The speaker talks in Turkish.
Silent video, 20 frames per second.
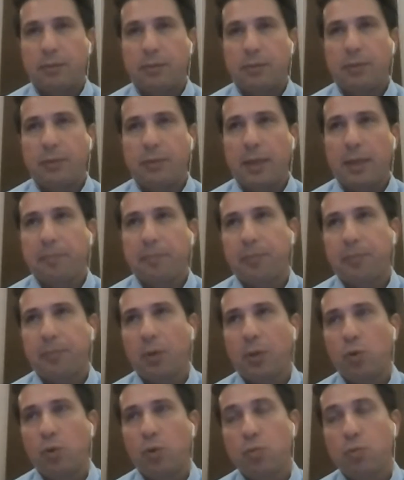ve
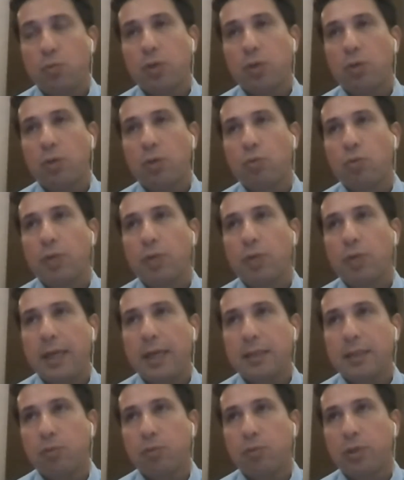önümüzdeki
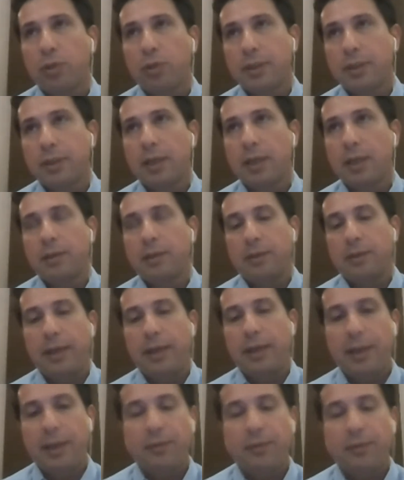günlerde bu arada
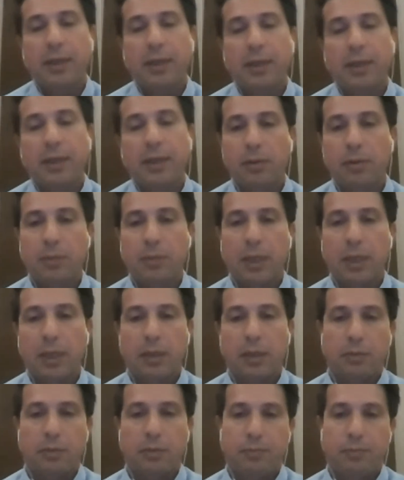NFT kavramı
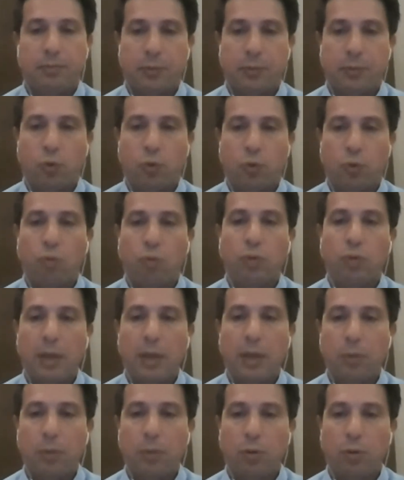da çok
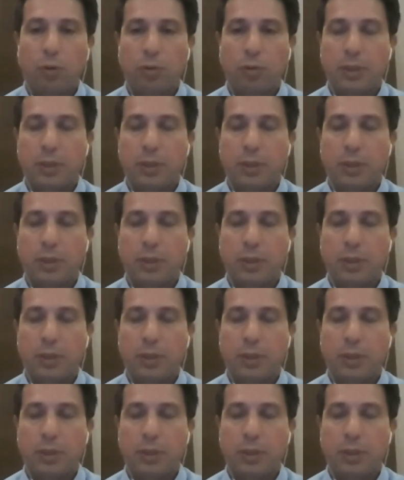gündemde olduğu